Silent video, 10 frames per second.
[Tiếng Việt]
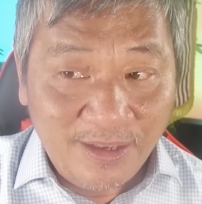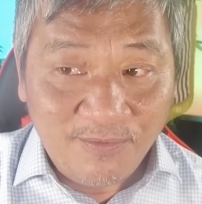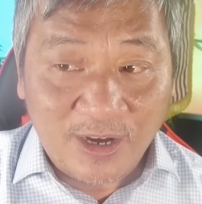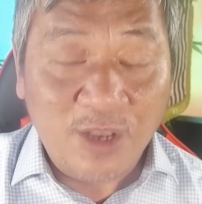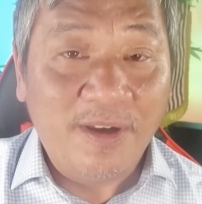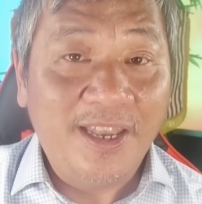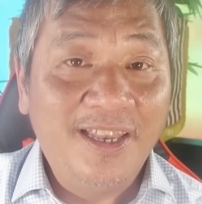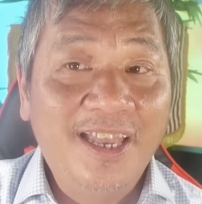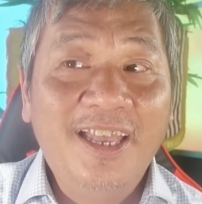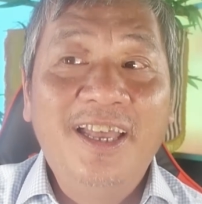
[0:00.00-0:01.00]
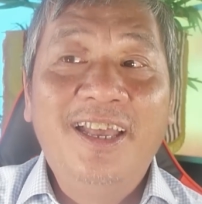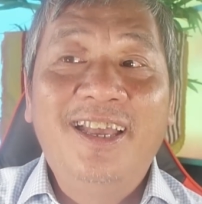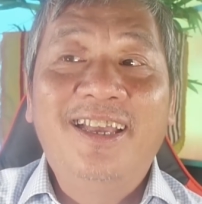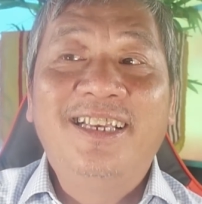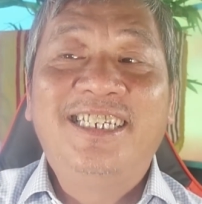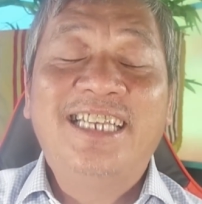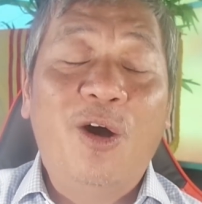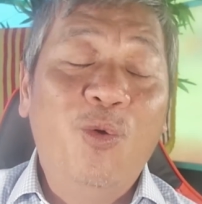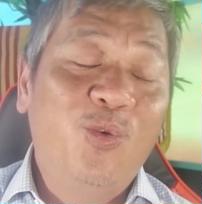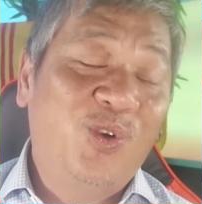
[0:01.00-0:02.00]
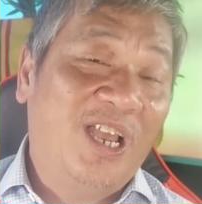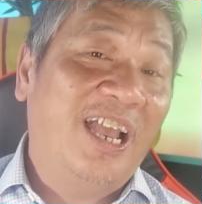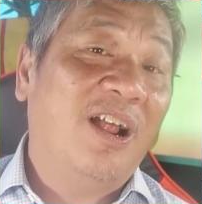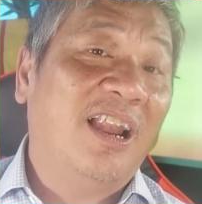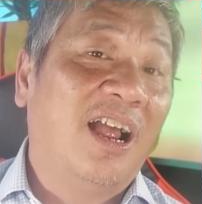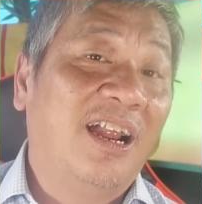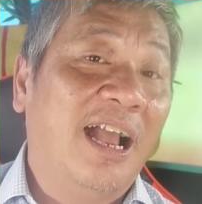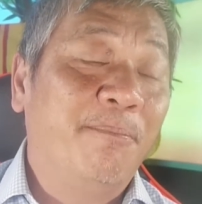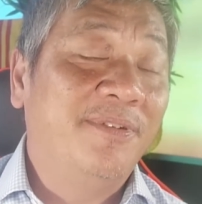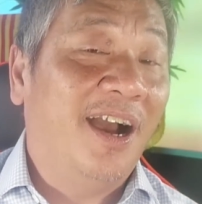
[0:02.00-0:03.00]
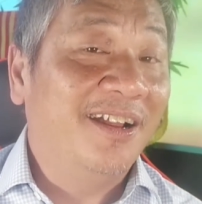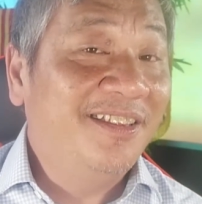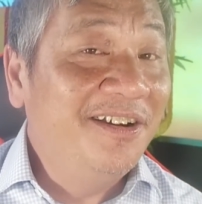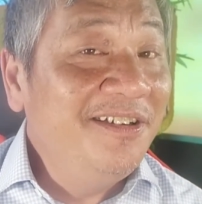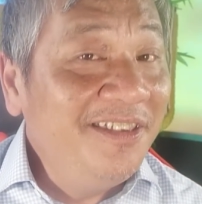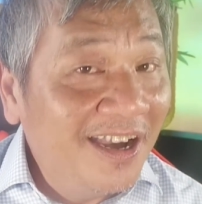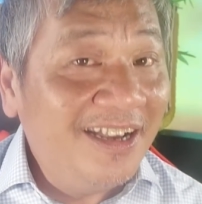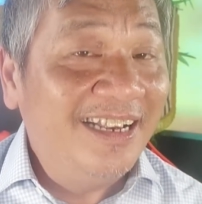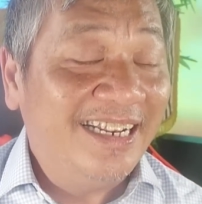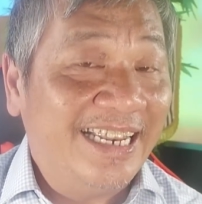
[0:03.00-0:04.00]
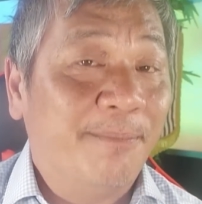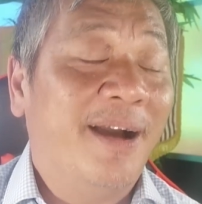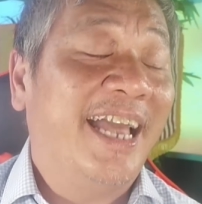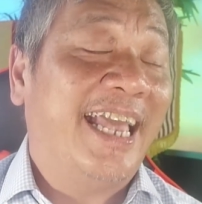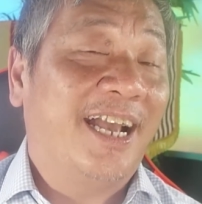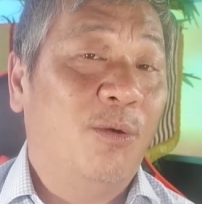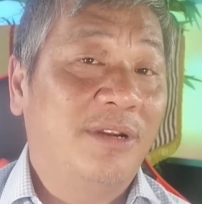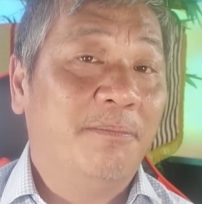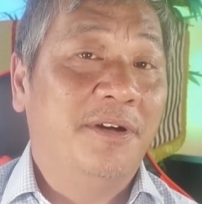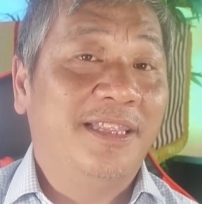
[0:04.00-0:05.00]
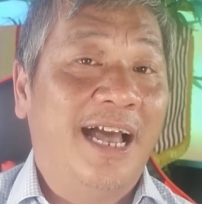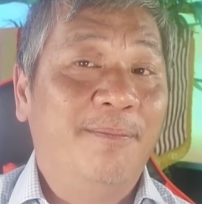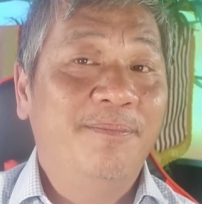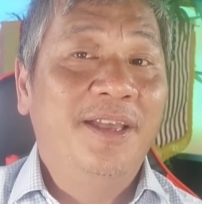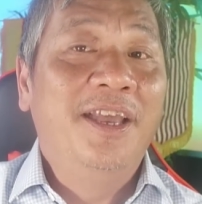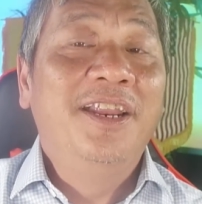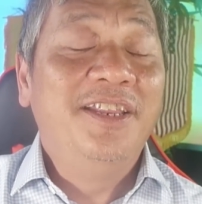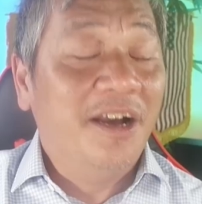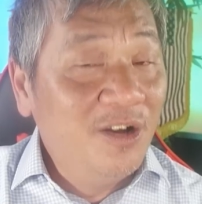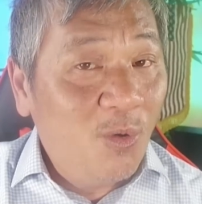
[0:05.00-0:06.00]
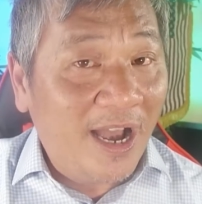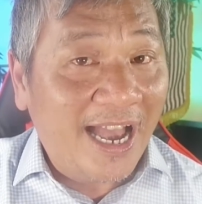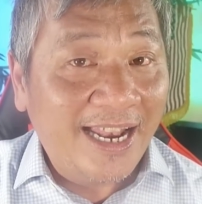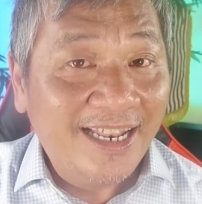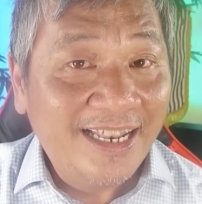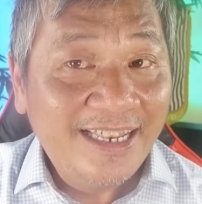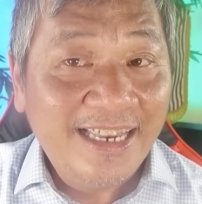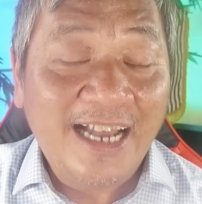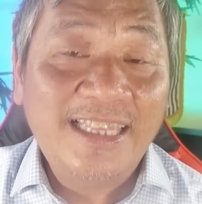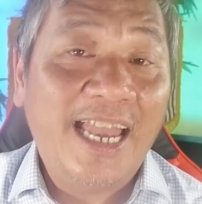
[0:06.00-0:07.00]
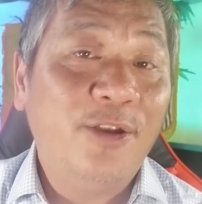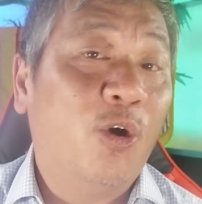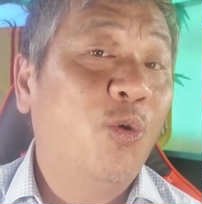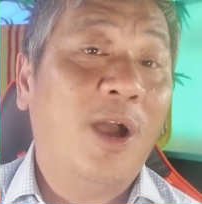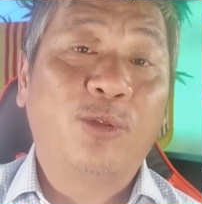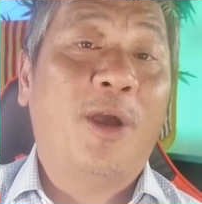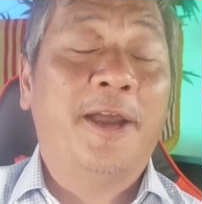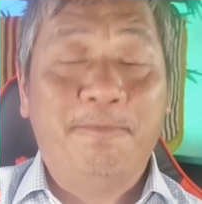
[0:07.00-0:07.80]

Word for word: Và quý vị, sau cái lần gặp gỡ thứ nhất năm 2018, nữ hoàng Anh đã thay đổi hoàn toàn